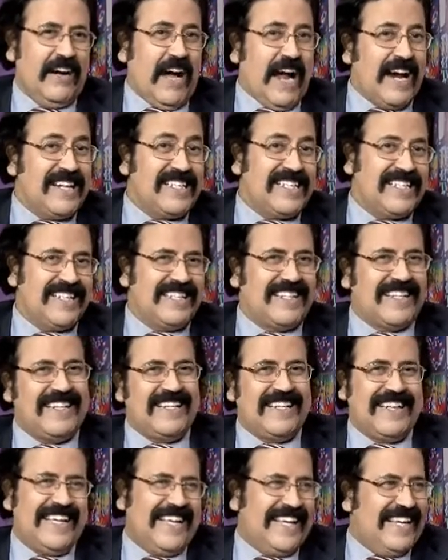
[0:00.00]

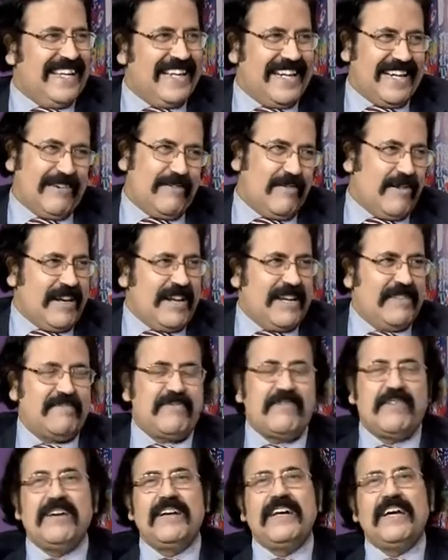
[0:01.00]
அன்சர்டனிட்டி இருக்குது ஒன்று
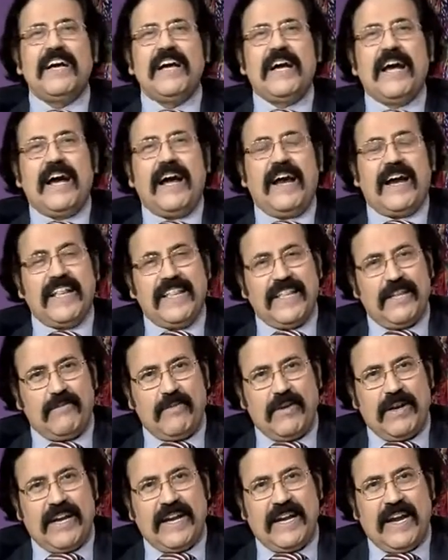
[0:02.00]
அனதர்
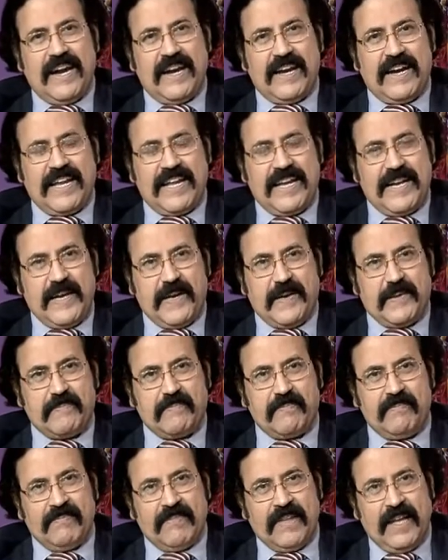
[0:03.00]
ஒன்று என்னன்னு கேட்டிங்கன்னா
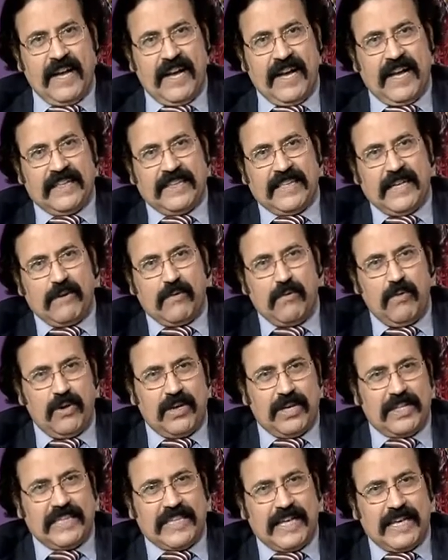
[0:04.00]
அந்த
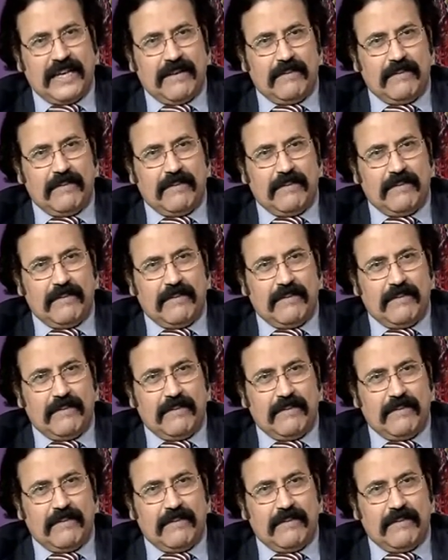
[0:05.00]
கூட்டு இந்த